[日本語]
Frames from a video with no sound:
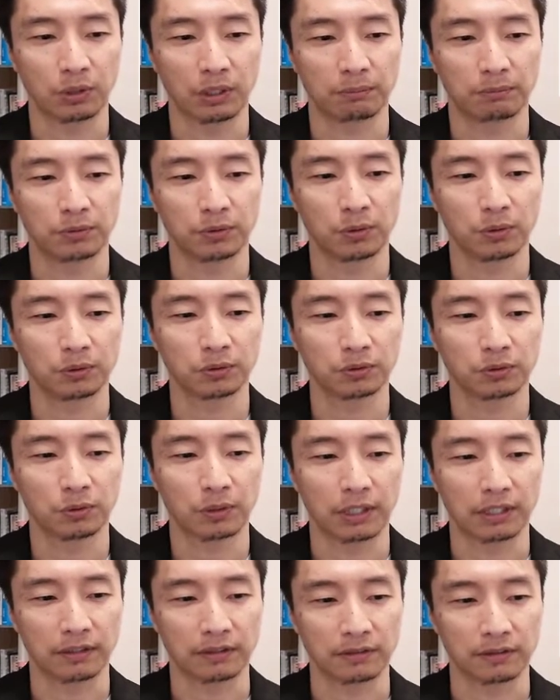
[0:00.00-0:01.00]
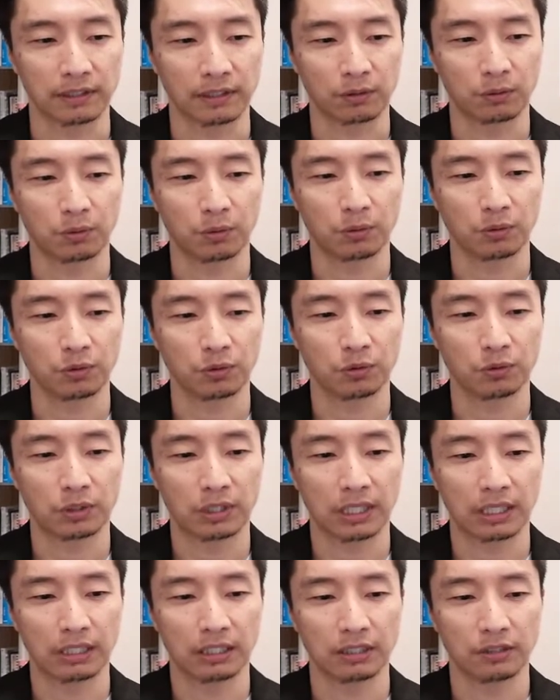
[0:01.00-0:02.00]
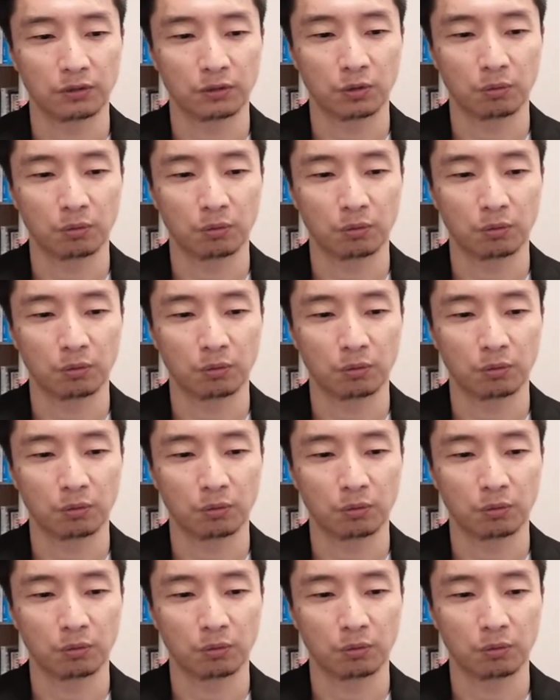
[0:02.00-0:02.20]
これはブログとかですね、交流会、